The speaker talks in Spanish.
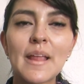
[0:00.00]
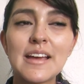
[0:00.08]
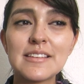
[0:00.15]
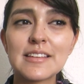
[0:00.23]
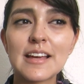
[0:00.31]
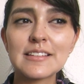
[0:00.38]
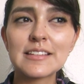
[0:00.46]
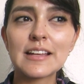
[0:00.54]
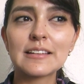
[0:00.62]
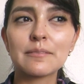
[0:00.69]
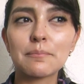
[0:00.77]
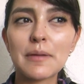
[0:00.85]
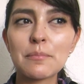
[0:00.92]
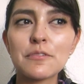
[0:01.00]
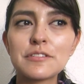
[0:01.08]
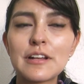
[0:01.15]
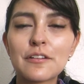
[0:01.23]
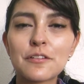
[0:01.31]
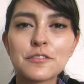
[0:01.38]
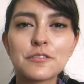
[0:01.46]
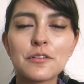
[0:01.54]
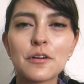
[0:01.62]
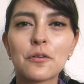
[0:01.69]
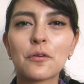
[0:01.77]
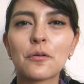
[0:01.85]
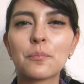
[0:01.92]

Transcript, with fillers: Y Sansa vemos el rostro de